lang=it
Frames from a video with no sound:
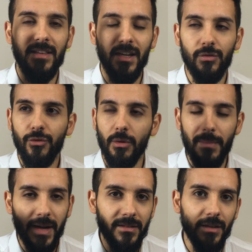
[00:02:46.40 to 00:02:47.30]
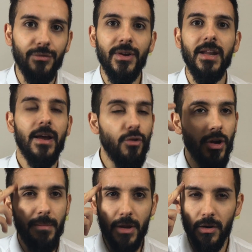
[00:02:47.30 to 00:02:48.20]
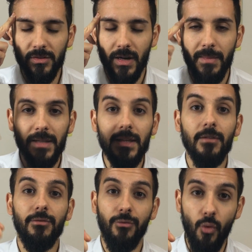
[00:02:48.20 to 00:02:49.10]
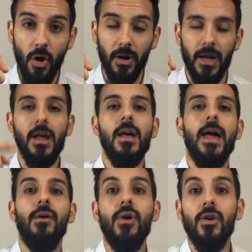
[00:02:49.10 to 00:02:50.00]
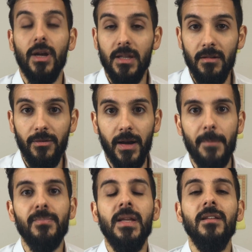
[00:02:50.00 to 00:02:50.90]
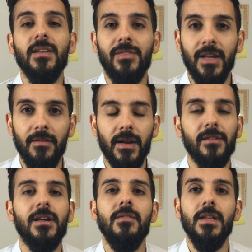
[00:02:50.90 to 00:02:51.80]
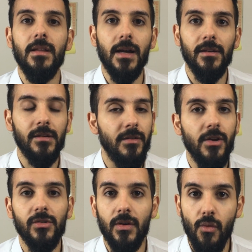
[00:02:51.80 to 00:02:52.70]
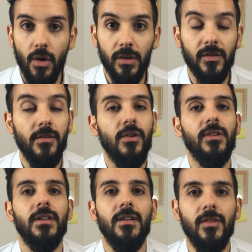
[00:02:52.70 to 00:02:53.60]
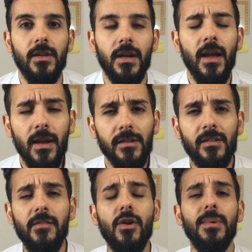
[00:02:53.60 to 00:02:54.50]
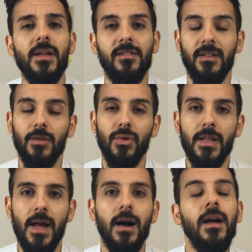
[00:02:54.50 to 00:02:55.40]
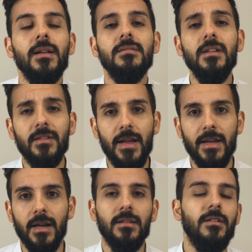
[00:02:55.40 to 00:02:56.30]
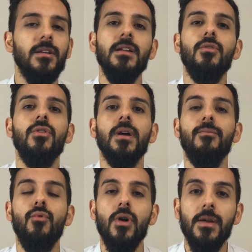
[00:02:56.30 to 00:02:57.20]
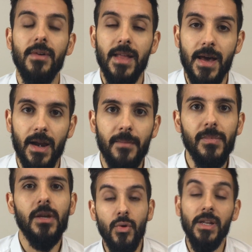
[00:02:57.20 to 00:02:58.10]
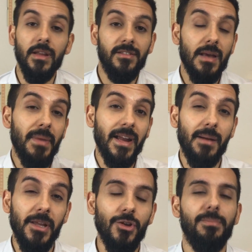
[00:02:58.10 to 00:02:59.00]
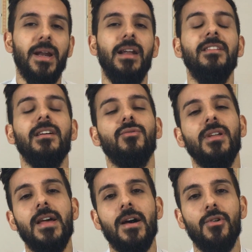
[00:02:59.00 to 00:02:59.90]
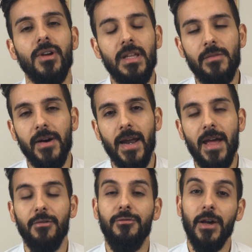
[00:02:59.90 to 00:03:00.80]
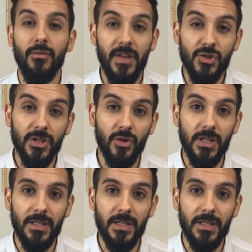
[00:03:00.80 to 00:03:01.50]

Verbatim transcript: trasformare, trasferire quello che abbiamo nella nostra mente fuori. È quello che devi fare. Inizia a scrivere, scrivi di te, scrivi cosa vuoi, scrivi cosa desideri, scrivi come deve essere la tua idea, disegnala, disegna quello che vuoi vedere. Quindi, se ben capito, per realizzare la tua idea, quello che devi fare è fare un viaggio dentro